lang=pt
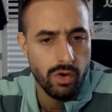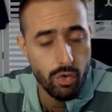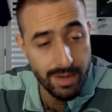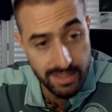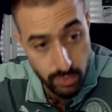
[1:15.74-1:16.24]

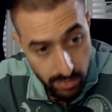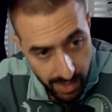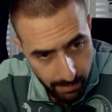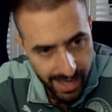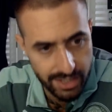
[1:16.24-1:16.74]
com massa
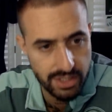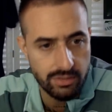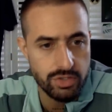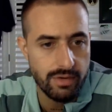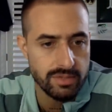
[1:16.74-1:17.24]
muscular baixa,
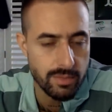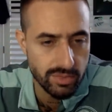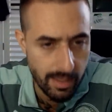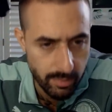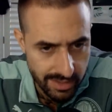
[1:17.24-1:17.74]
então tivemos que
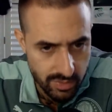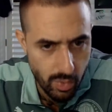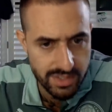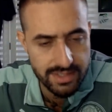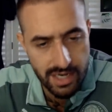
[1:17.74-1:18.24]
mudar muitas
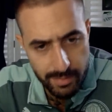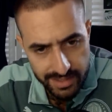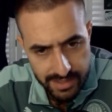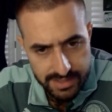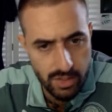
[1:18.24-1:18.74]
coisas na
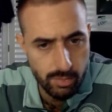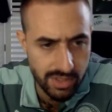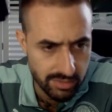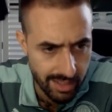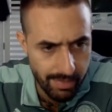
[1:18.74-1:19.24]
alimentação,
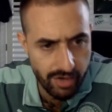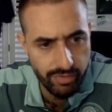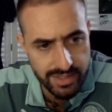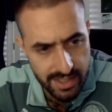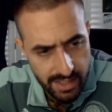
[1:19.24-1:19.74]
mudar o trabalho,
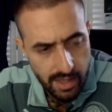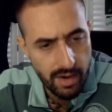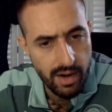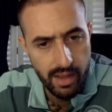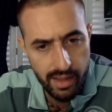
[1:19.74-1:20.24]
fazer
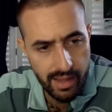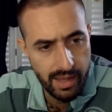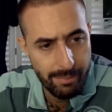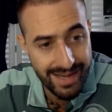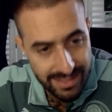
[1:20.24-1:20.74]

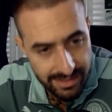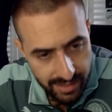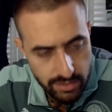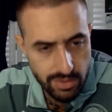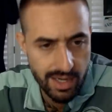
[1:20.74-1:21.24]
é, mais
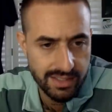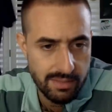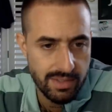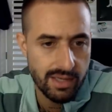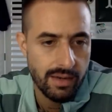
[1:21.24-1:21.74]
intenso na
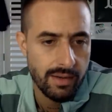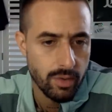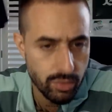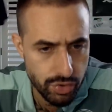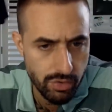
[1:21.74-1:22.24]
academia,
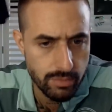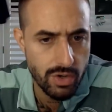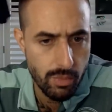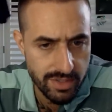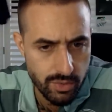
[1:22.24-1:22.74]
continuamos
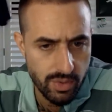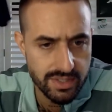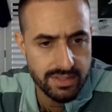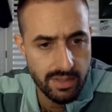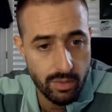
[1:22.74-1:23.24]
algumas
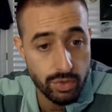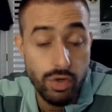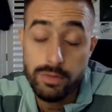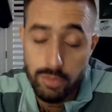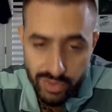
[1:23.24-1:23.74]
coisas,
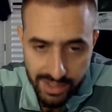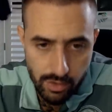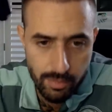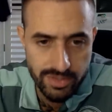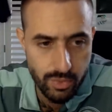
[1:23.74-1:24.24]
continuamos mudando
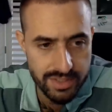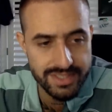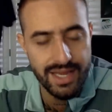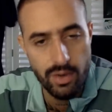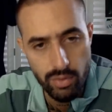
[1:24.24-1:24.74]
algumas
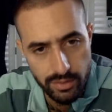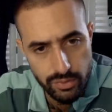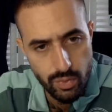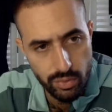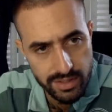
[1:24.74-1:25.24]
coisas e
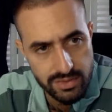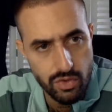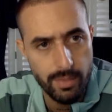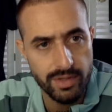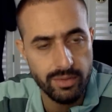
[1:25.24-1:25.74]
regulando outras,
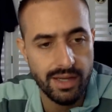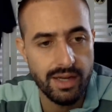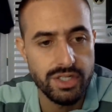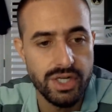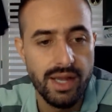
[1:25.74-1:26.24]
comenta o
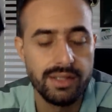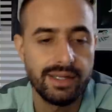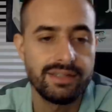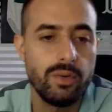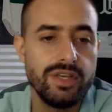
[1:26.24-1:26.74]
atacante. Né?
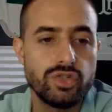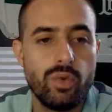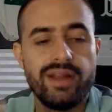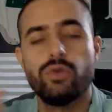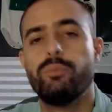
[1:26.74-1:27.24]
Então
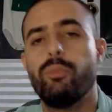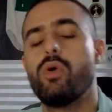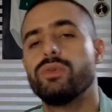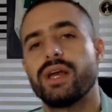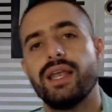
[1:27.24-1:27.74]
isso entra um
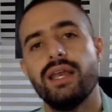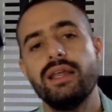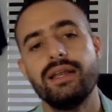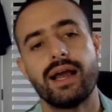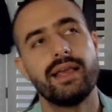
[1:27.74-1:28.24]
pouco
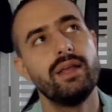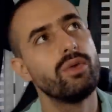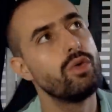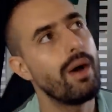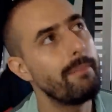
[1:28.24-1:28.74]
naquele, naquilo
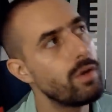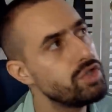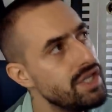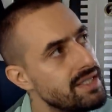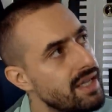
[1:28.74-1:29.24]
que o Abel
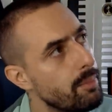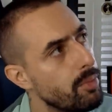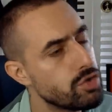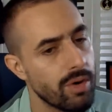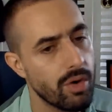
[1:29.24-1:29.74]
disse
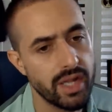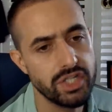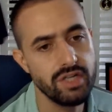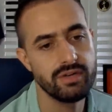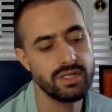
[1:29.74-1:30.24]
depois de uma
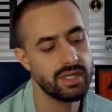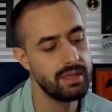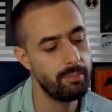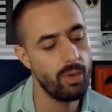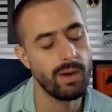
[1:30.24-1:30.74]
coletiva, de
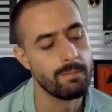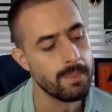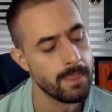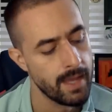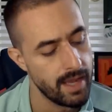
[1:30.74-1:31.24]
que, porra,
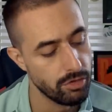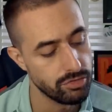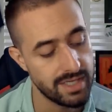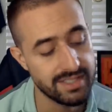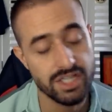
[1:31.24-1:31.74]
eu não
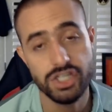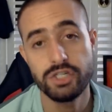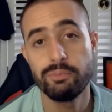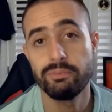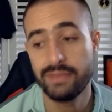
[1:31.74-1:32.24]
sei se a
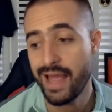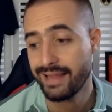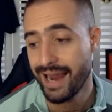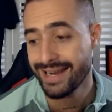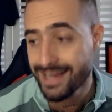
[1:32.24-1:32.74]
gente
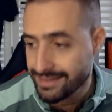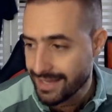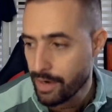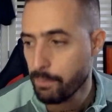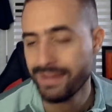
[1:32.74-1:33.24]
é, ainda
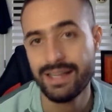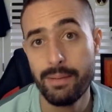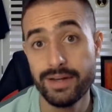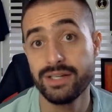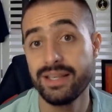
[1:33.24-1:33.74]
tá no
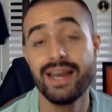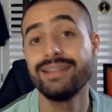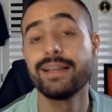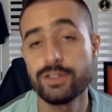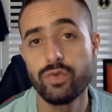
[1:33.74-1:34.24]
patamar de querer
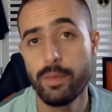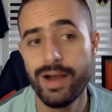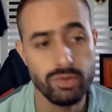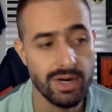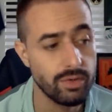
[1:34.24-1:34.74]

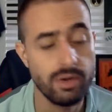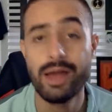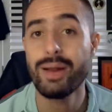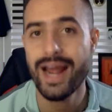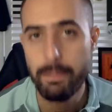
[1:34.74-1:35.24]
transformar jogador, eu
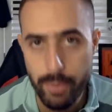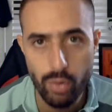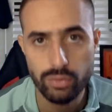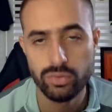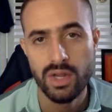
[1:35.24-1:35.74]
quero o cara
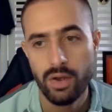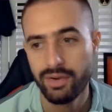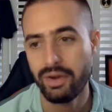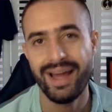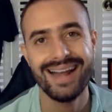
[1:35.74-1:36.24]
pronto, eu
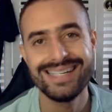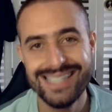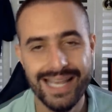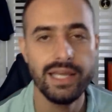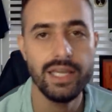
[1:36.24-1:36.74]
quero o cara que
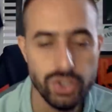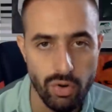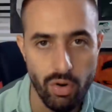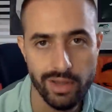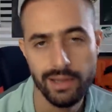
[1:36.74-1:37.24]
chegue e
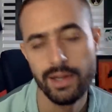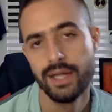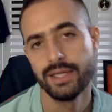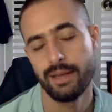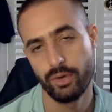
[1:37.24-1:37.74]
jogue,
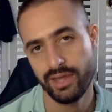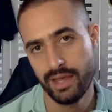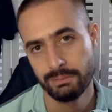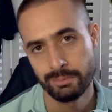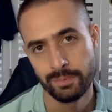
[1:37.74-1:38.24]
né?
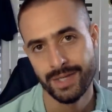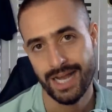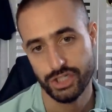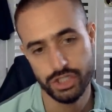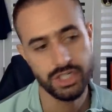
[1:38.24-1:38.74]
Porque
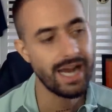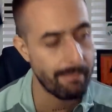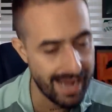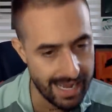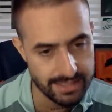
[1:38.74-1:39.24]
a gente na
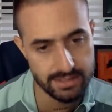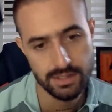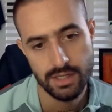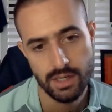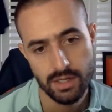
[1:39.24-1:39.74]
base
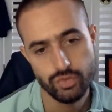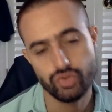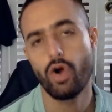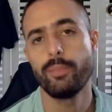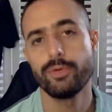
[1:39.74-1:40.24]

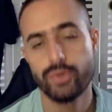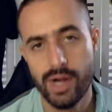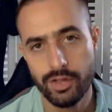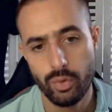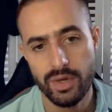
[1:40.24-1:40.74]
sobe os
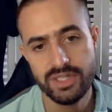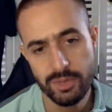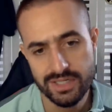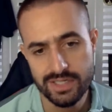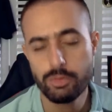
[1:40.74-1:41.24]
jogadores e
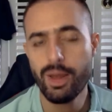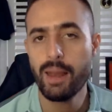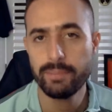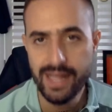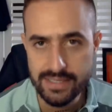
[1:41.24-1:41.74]
precisa de uma
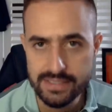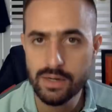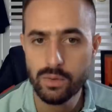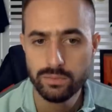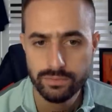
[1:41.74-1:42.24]

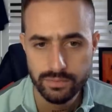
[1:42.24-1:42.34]
lapidação.